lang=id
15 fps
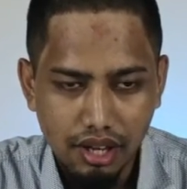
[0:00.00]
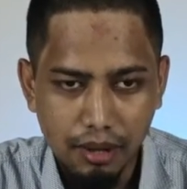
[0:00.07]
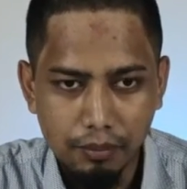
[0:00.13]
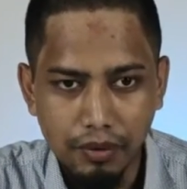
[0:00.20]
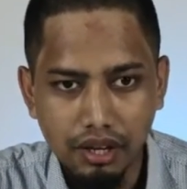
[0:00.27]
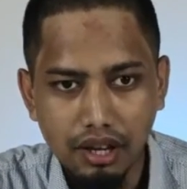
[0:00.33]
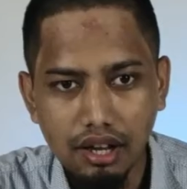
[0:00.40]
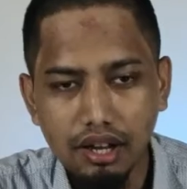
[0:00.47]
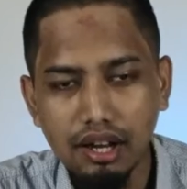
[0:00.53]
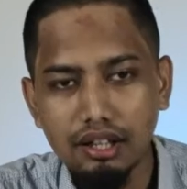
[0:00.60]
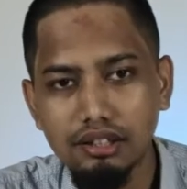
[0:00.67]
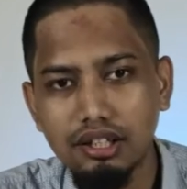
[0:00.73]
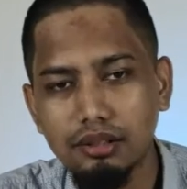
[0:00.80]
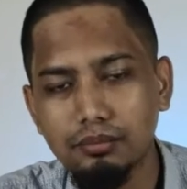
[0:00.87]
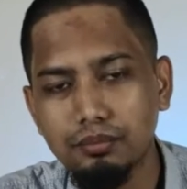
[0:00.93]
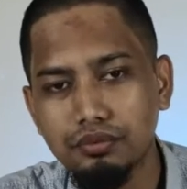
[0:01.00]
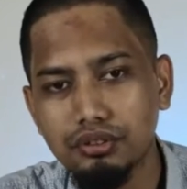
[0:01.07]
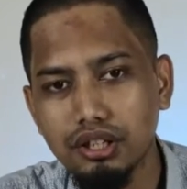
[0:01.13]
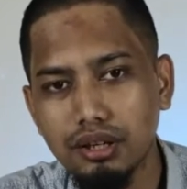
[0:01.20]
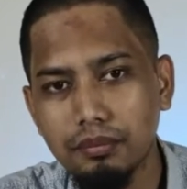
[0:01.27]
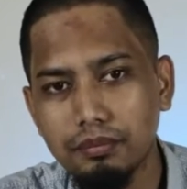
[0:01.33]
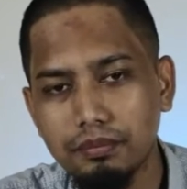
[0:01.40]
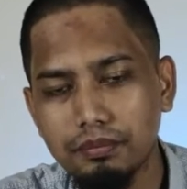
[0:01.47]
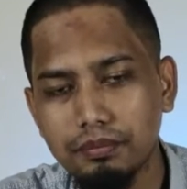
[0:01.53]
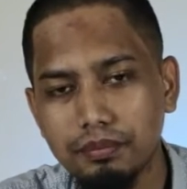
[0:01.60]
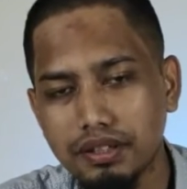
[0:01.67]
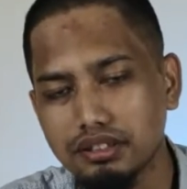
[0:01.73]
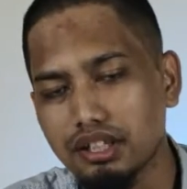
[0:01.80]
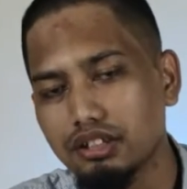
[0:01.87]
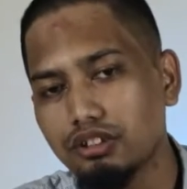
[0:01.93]
Apakah kalian punya
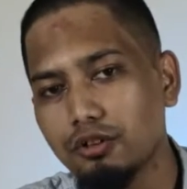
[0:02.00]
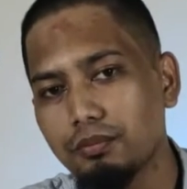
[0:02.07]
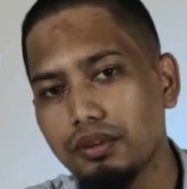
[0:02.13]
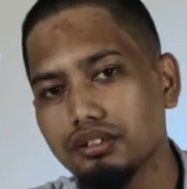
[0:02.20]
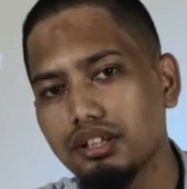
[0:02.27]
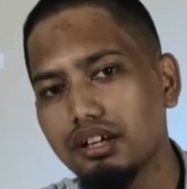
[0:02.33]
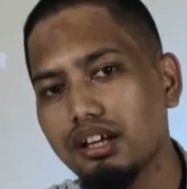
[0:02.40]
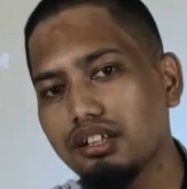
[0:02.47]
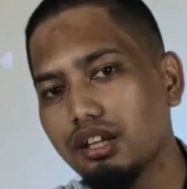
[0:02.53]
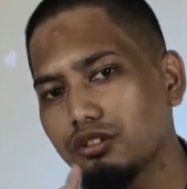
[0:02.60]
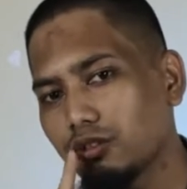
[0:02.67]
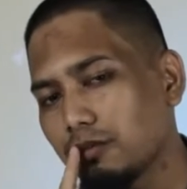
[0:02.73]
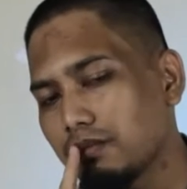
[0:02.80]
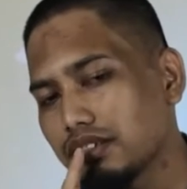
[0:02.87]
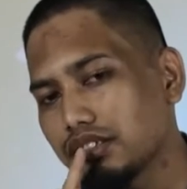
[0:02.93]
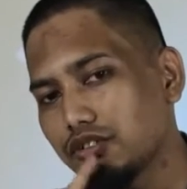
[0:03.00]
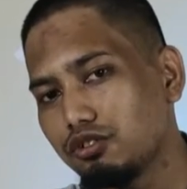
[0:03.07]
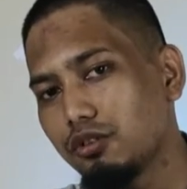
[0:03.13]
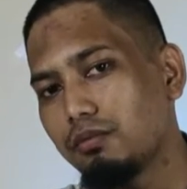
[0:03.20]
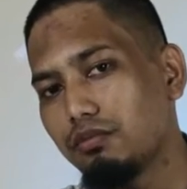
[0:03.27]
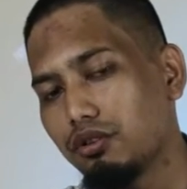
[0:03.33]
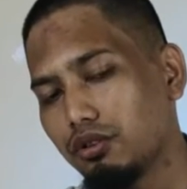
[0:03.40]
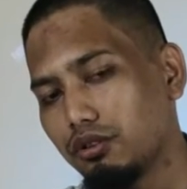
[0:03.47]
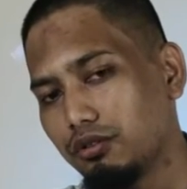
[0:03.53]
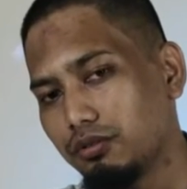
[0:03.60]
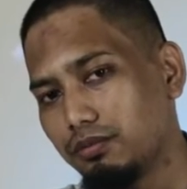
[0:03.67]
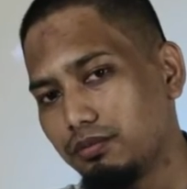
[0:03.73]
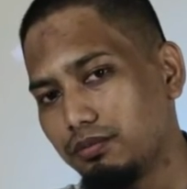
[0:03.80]
pacar atau pasangan atau masih jomblo?